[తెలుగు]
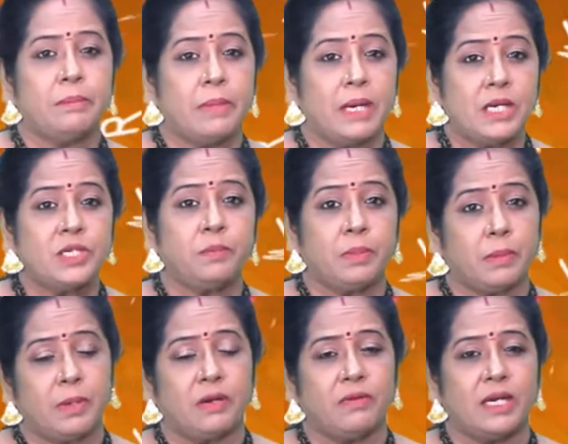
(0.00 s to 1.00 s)
మనిషి
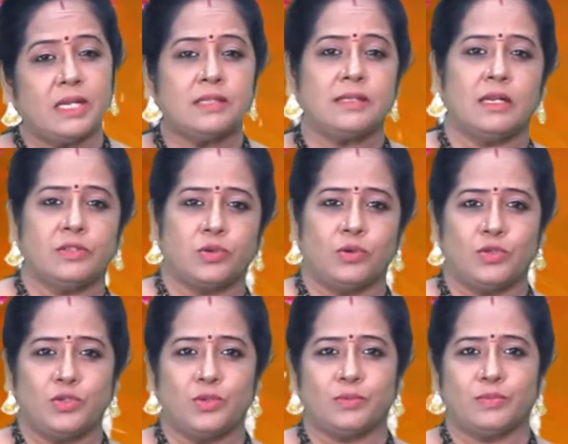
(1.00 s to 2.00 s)
ప్రభావాన్ని
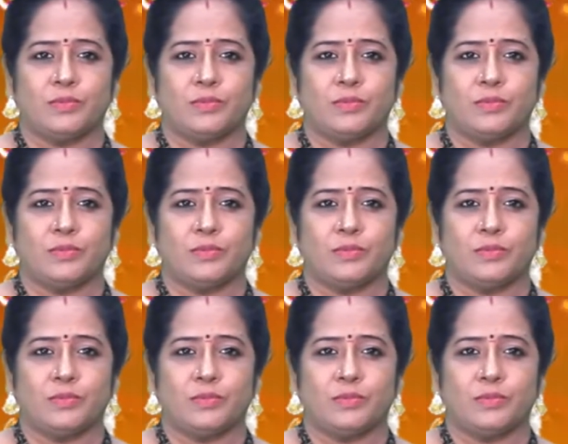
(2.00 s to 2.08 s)
తెలుసుకోవచ్చు